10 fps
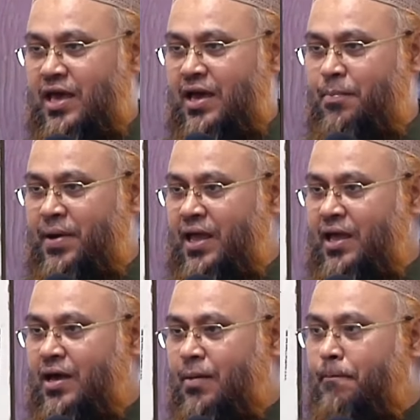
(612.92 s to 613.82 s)
এভরি
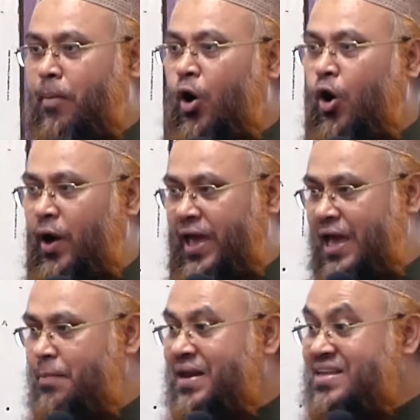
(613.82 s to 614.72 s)
বয়
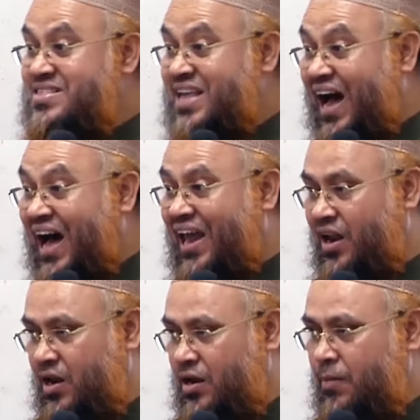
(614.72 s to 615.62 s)
এভরি সান
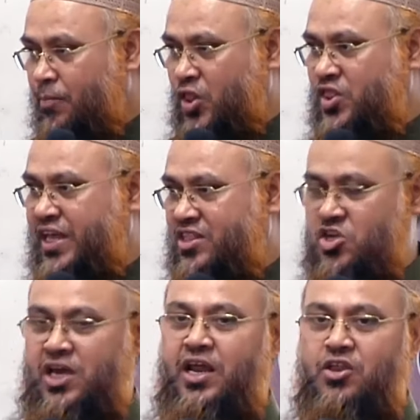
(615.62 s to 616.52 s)
প্রত্যেক
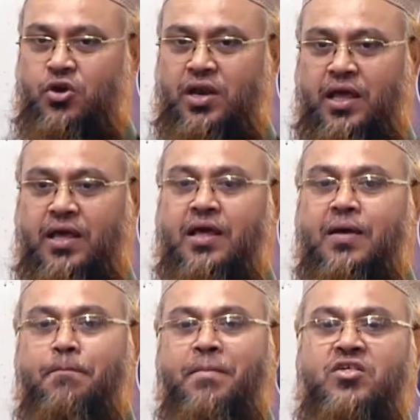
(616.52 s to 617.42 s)
ছেলের জন্য
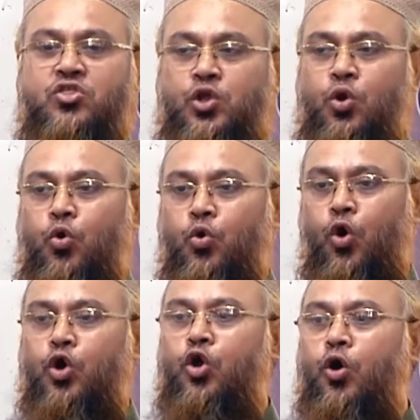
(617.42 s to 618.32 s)
মিসলু
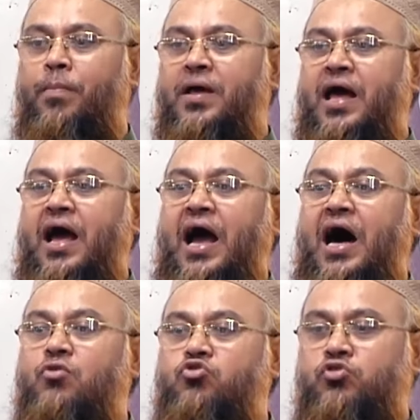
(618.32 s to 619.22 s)
অনুরূপ
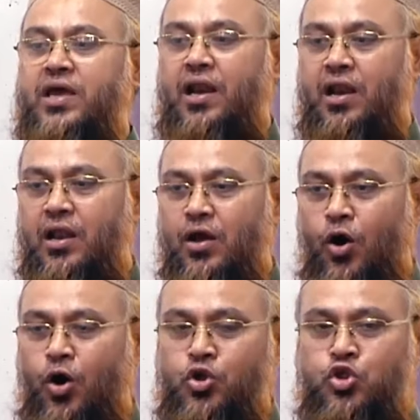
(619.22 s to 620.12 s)
হাউজিল
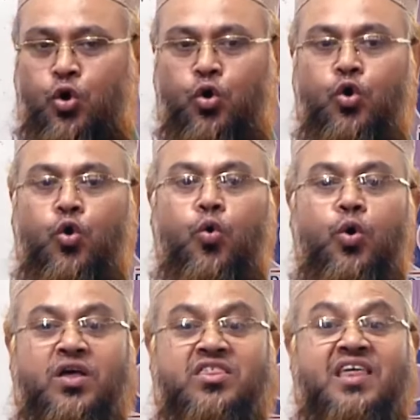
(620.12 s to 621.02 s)
অংশ
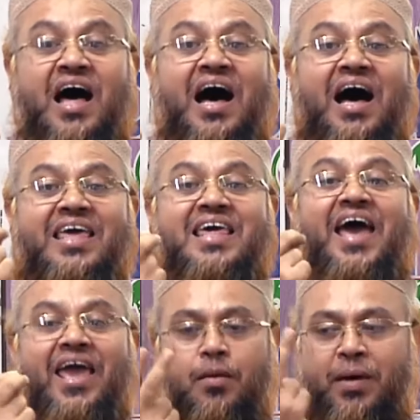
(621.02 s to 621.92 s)
উং
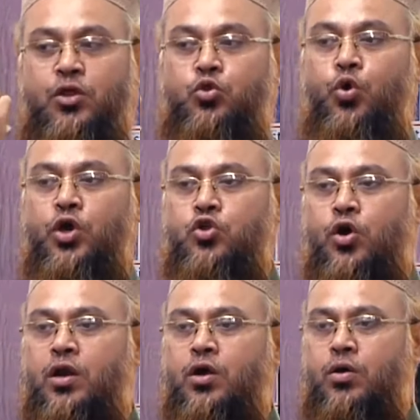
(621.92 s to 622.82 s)
সায়াইন মানে দুইজন